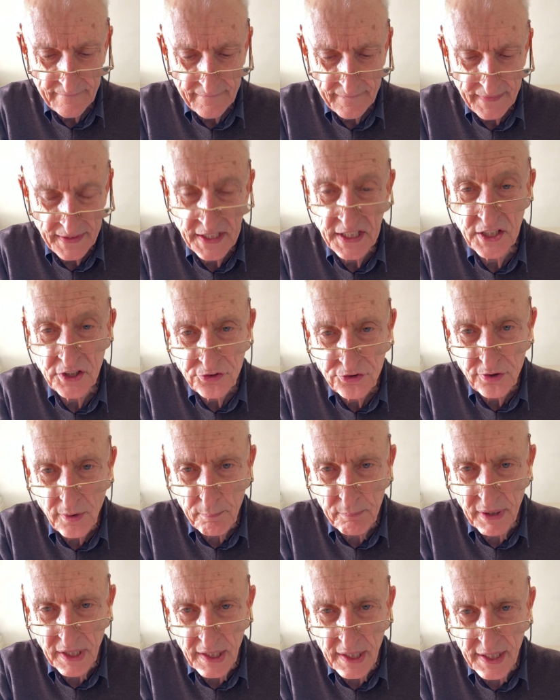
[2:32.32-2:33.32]
Inizio a
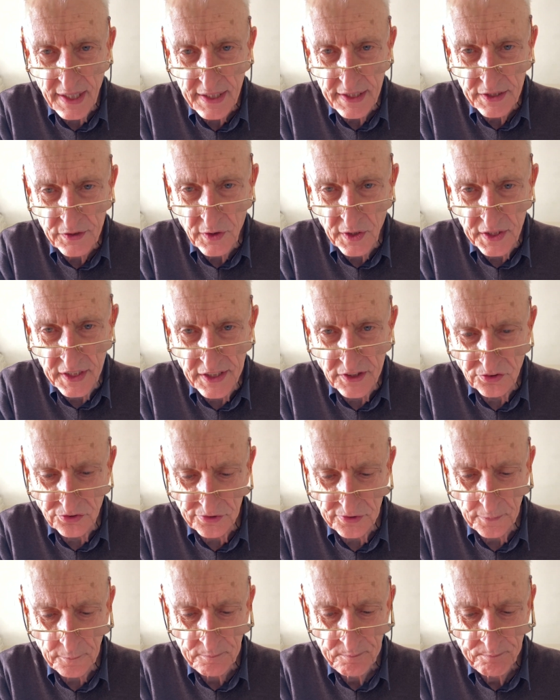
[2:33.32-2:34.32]
parlare io
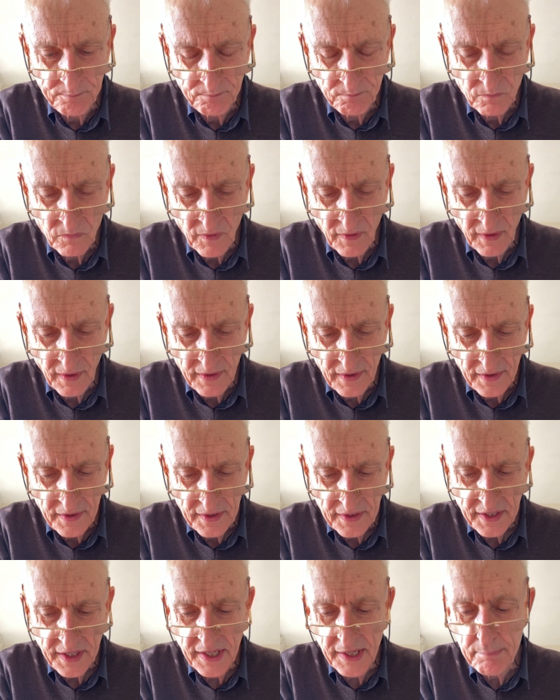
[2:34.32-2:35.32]
adesso.
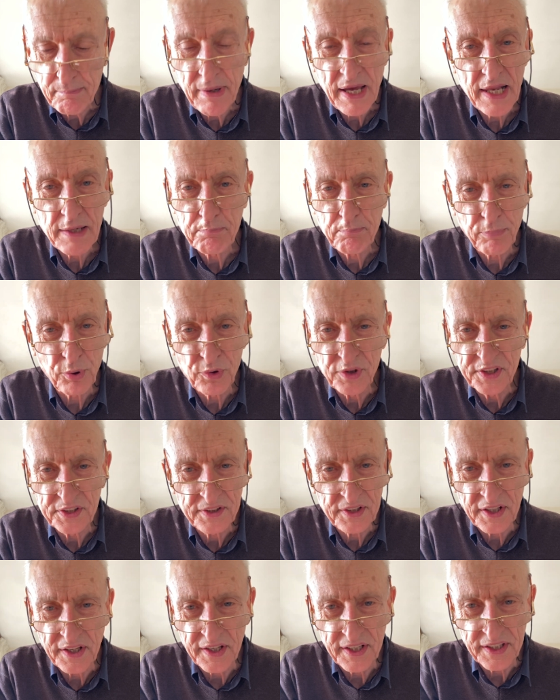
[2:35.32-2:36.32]
Che bel
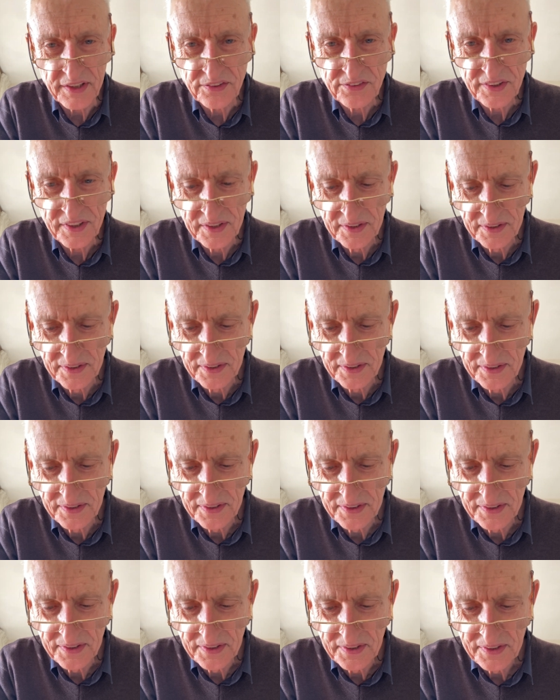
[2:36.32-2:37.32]
politichese,
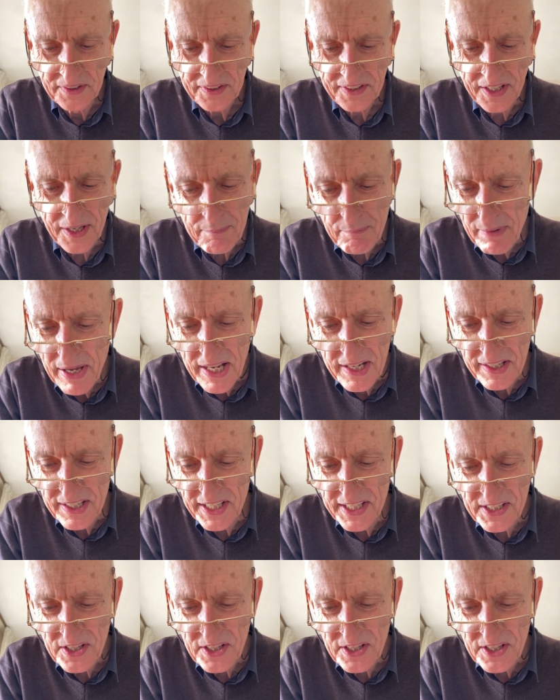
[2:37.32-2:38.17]
che belle e